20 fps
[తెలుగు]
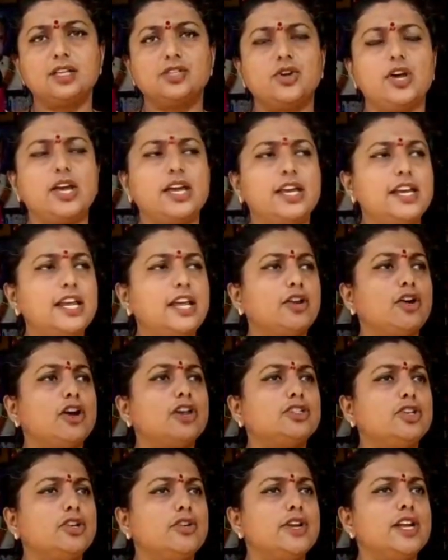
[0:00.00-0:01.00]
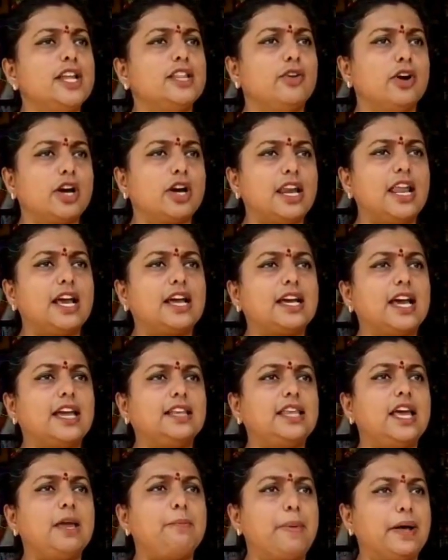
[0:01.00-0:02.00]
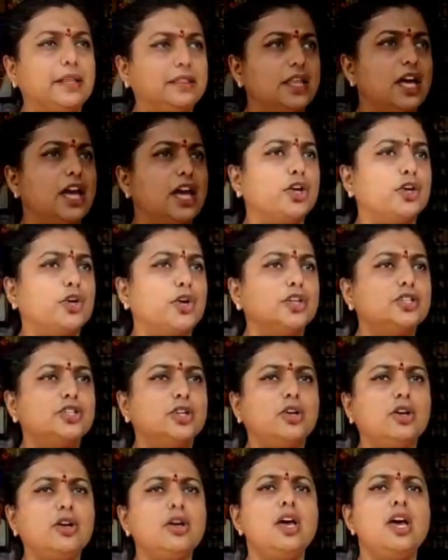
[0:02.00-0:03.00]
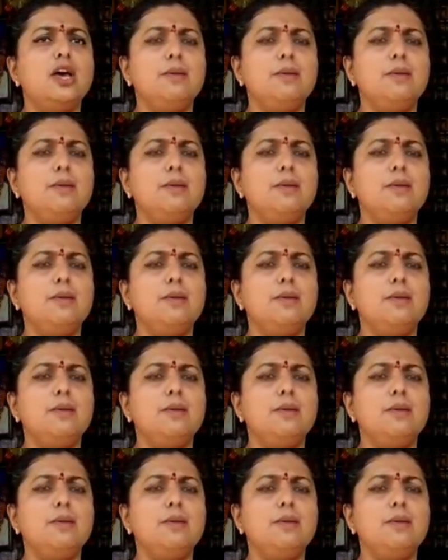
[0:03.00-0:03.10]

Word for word: సో ఇన్ని రోజులు ఉన్నది ఒక లెక్క అయితే ఈ పద్నాలుగు రోజులు